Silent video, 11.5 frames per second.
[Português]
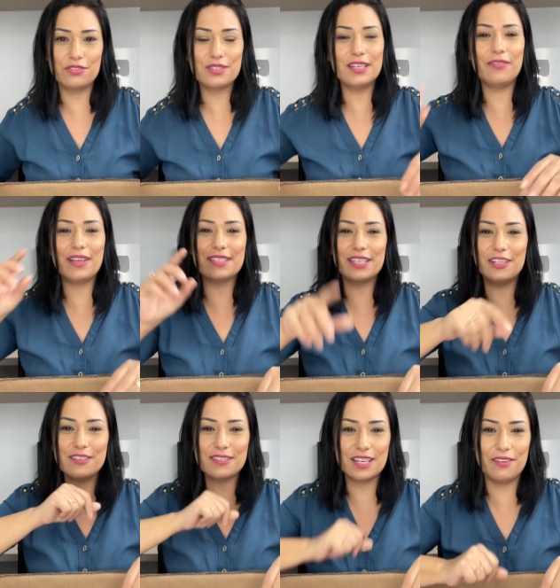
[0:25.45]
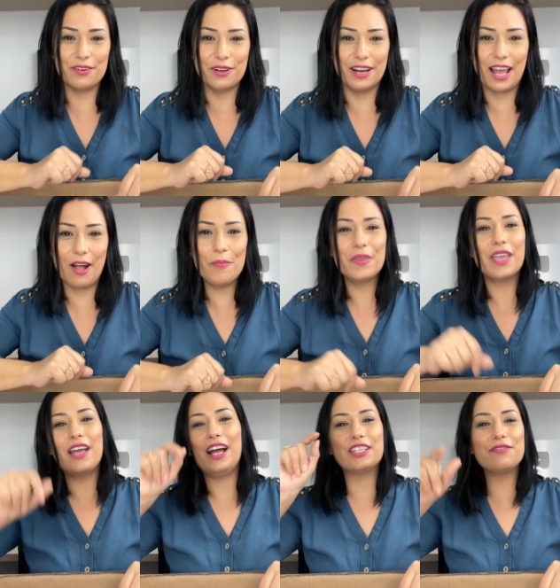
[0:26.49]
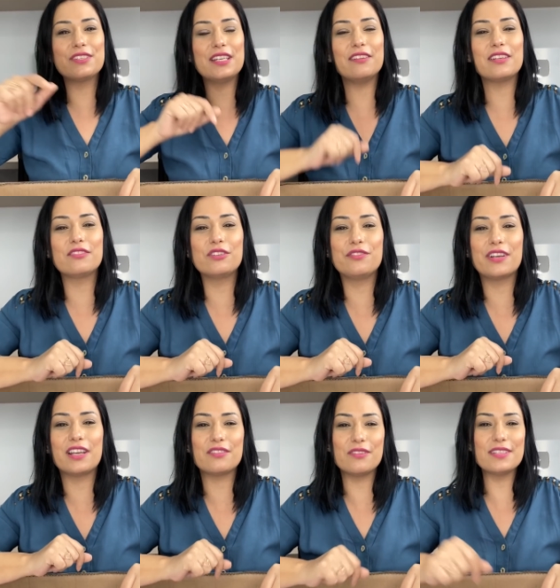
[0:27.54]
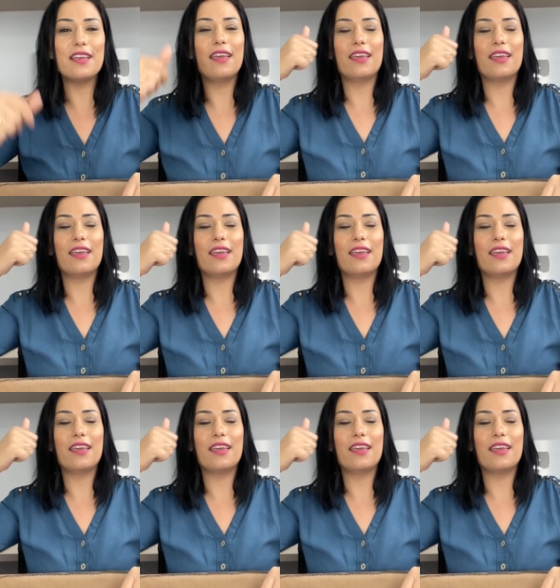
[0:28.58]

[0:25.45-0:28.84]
Se não é inscrito, se inscreva no canal, ativa o sininho das notificações